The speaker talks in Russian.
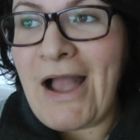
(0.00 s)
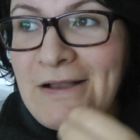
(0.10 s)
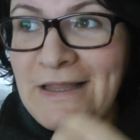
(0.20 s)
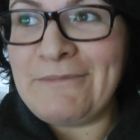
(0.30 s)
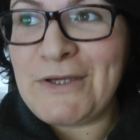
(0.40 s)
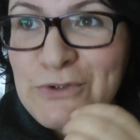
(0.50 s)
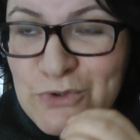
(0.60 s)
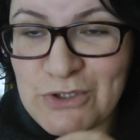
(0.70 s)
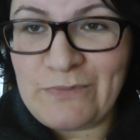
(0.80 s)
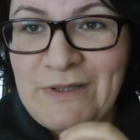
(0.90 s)
когда мне их
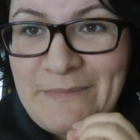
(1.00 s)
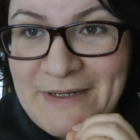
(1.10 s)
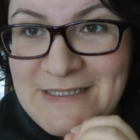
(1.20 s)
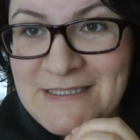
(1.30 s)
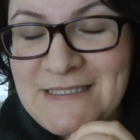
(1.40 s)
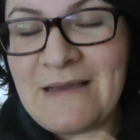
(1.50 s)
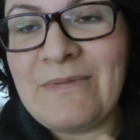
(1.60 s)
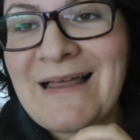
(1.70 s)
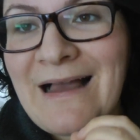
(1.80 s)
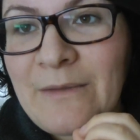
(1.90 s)
нужно было произнести, я
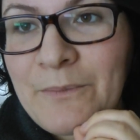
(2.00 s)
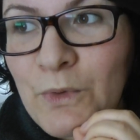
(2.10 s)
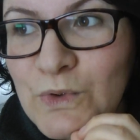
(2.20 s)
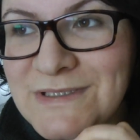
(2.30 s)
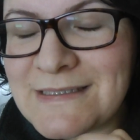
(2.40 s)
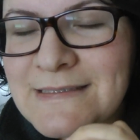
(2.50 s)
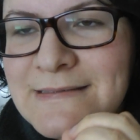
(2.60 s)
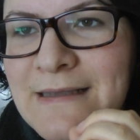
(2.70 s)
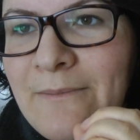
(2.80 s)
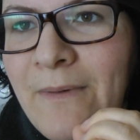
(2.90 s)
была как просто
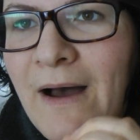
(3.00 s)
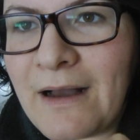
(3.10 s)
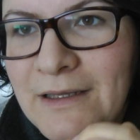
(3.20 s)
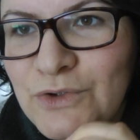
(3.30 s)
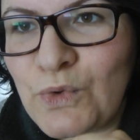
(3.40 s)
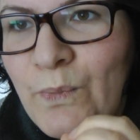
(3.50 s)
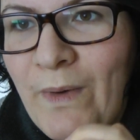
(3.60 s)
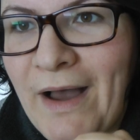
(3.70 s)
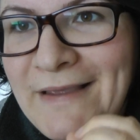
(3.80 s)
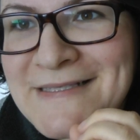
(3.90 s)
собака,
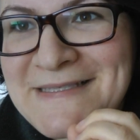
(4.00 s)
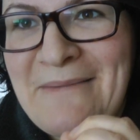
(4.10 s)
тупая